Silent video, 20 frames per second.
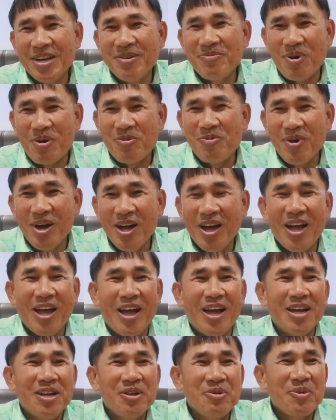นะผมว่า
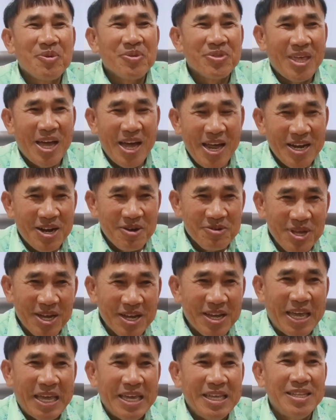ถ้าเรายัง
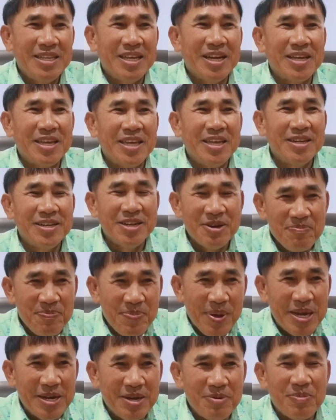คิดอย่างนี้ หรือ
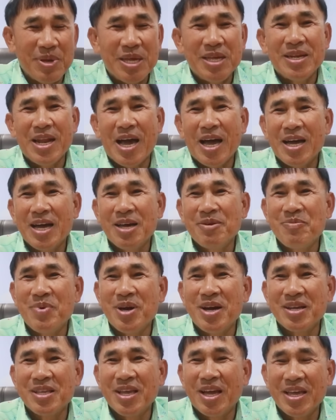เป็นมีนักการเมื
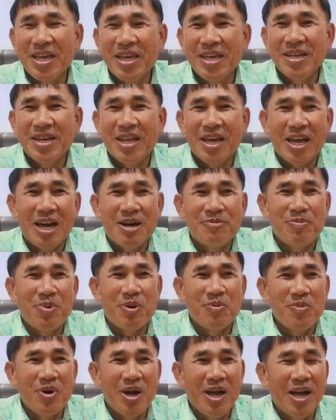องอย่างนี้นะครับ ผ
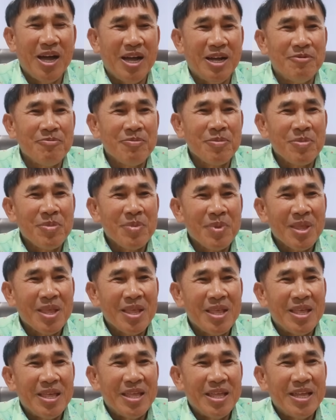มว่า
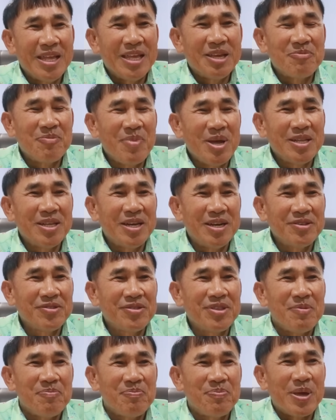อีกไม่ถึง
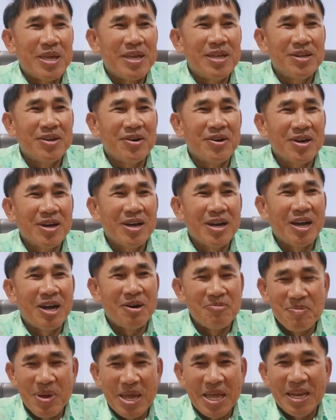สิบปีหรอกเข
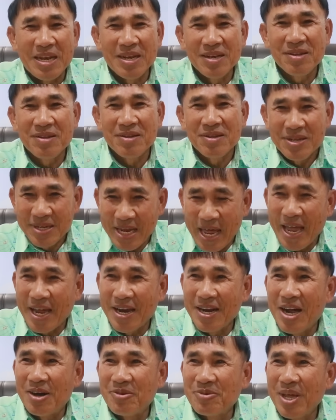มรแซง
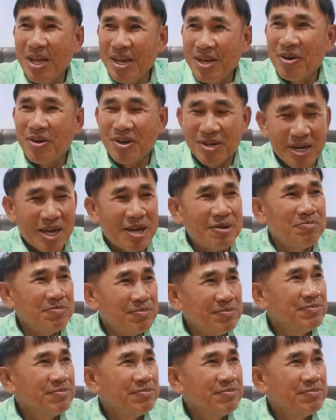เราแน่นอนครับ